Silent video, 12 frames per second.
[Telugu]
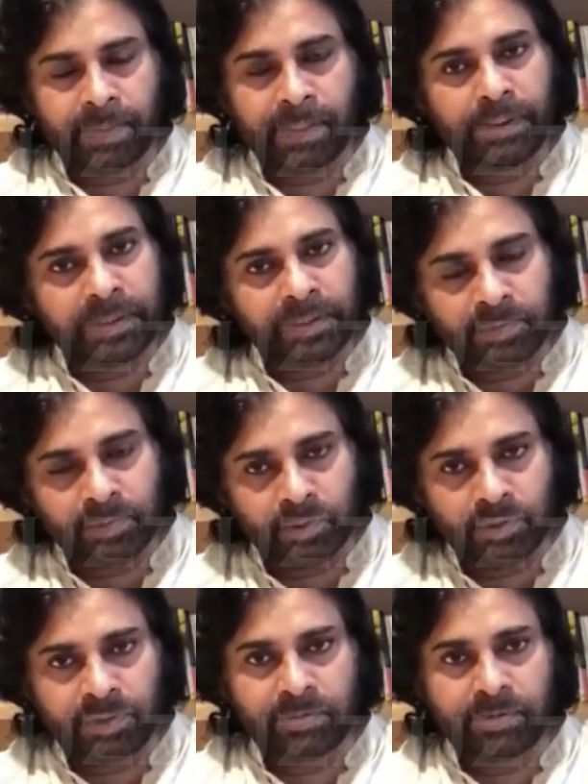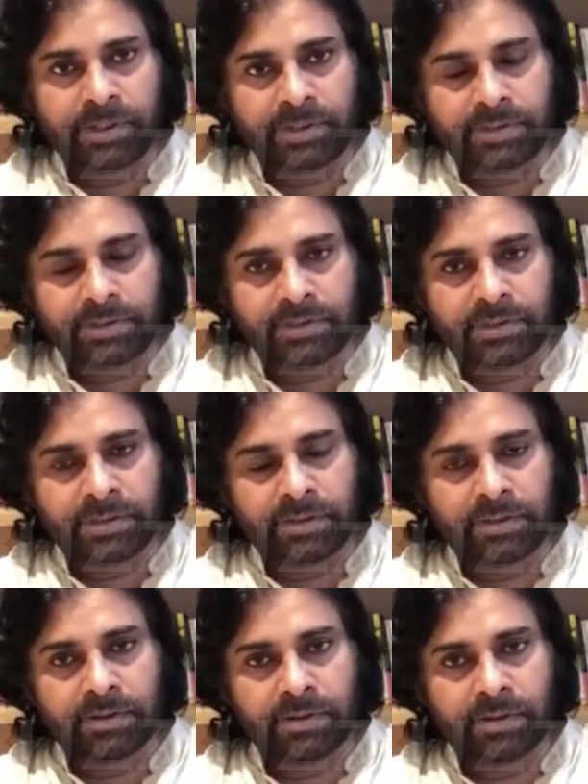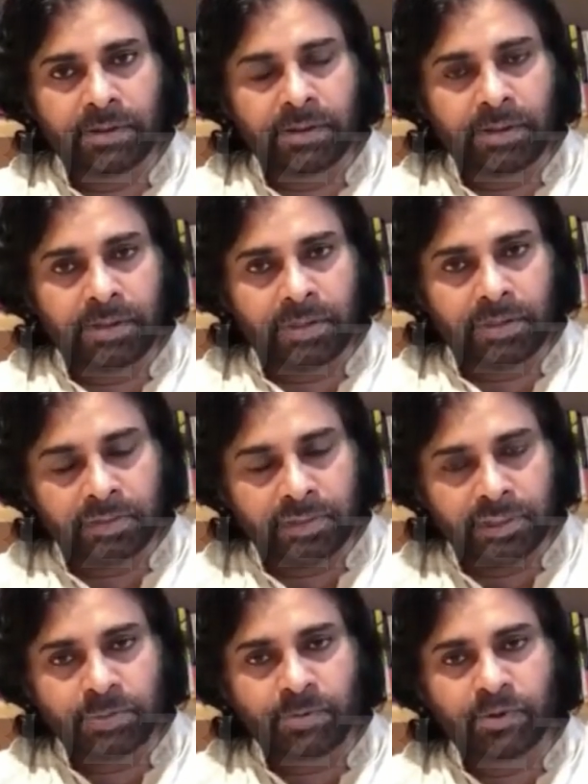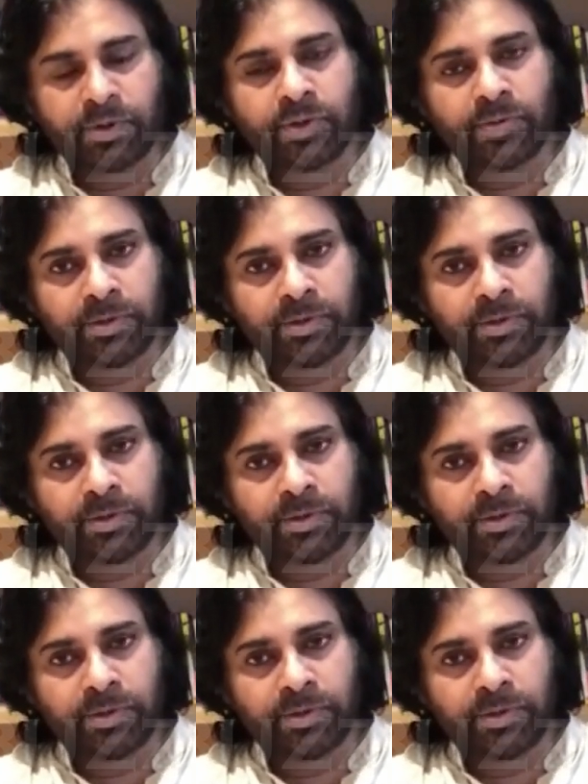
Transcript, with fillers: ఇదే స్ఫూర్తిని మీరు దయచేసి ఇదే స్ఫూర్తితో